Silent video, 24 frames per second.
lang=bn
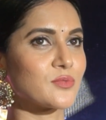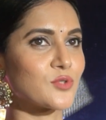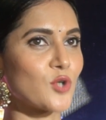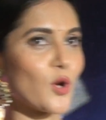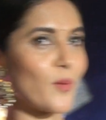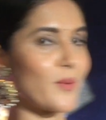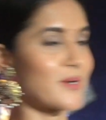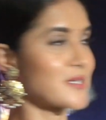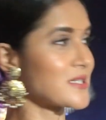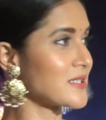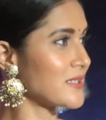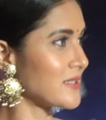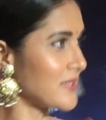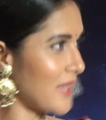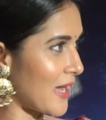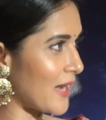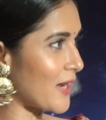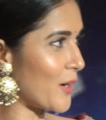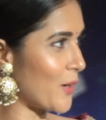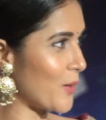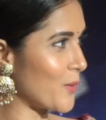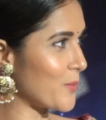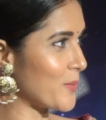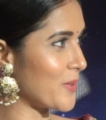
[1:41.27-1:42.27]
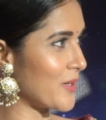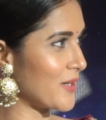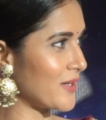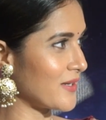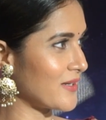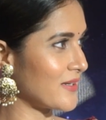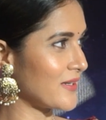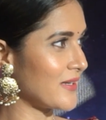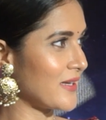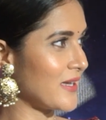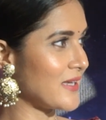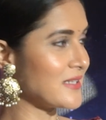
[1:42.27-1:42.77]
সবার সাথে দেখা হবে
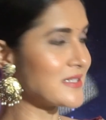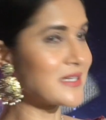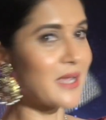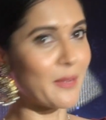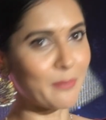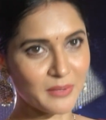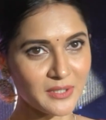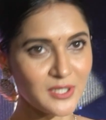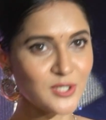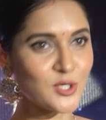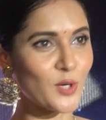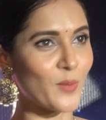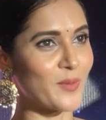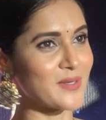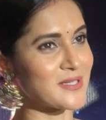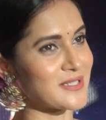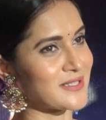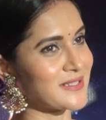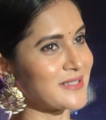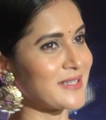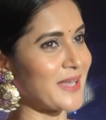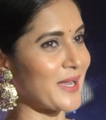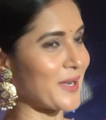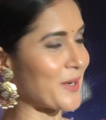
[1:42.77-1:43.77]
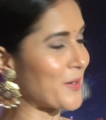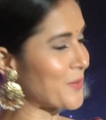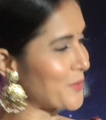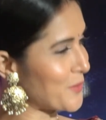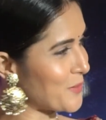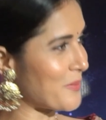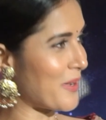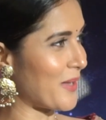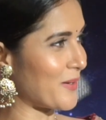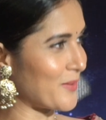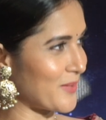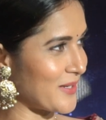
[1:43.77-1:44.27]
এই যে আপনাদের সবার সাথে দেখা
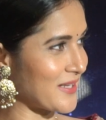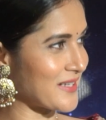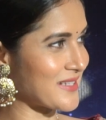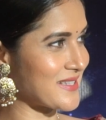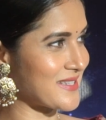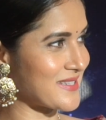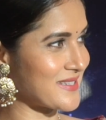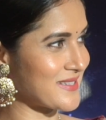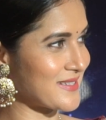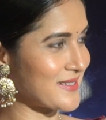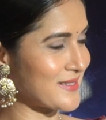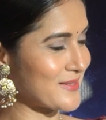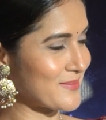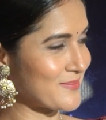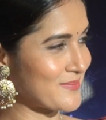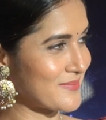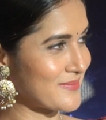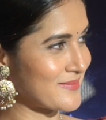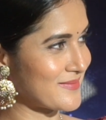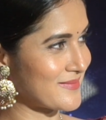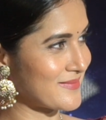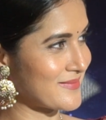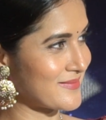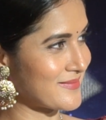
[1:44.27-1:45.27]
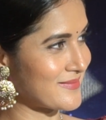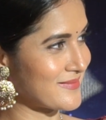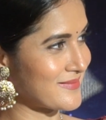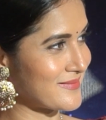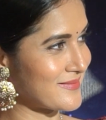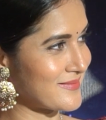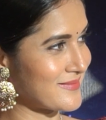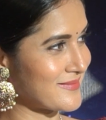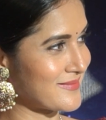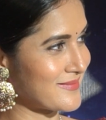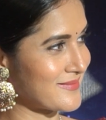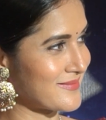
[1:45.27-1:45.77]
হলো ভালো লাগছে
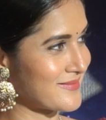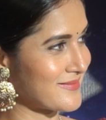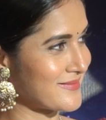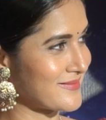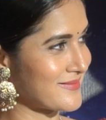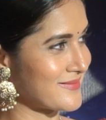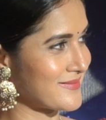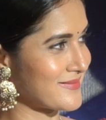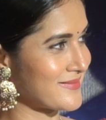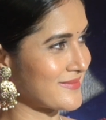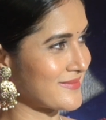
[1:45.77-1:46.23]
কাজের ব্যস্ততা কি